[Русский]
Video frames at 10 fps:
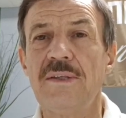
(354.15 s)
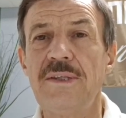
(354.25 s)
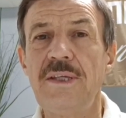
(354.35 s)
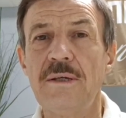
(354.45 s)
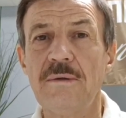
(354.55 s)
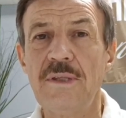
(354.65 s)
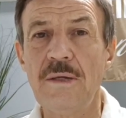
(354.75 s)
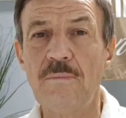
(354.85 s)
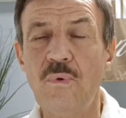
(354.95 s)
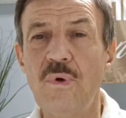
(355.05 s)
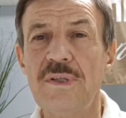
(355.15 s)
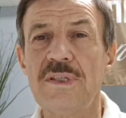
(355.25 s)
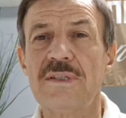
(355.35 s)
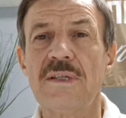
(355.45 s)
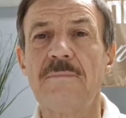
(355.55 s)
Не, не
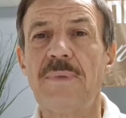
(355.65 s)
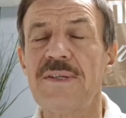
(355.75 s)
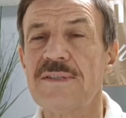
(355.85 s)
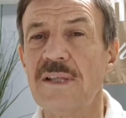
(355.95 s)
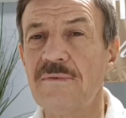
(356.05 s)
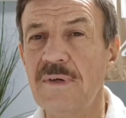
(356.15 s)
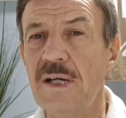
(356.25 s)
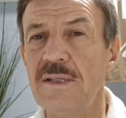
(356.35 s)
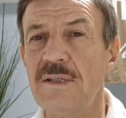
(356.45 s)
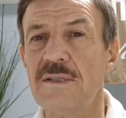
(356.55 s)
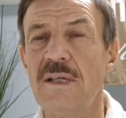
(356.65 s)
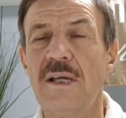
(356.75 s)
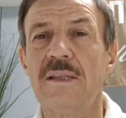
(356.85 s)
бойтесь, признавайтесь,